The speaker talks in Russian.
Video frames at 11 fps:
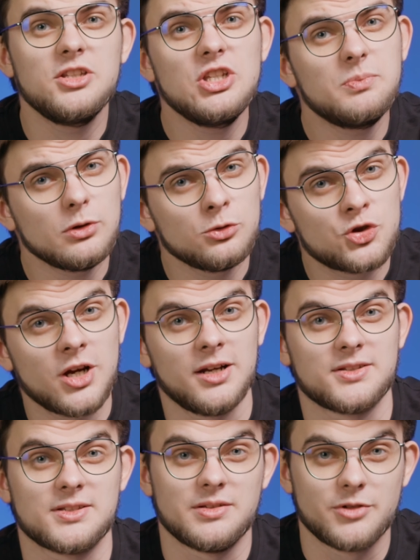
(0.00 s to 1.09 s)
не
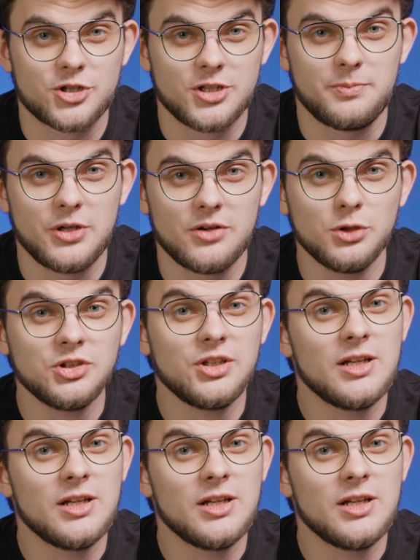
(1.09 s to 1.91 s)
получается совершить перевод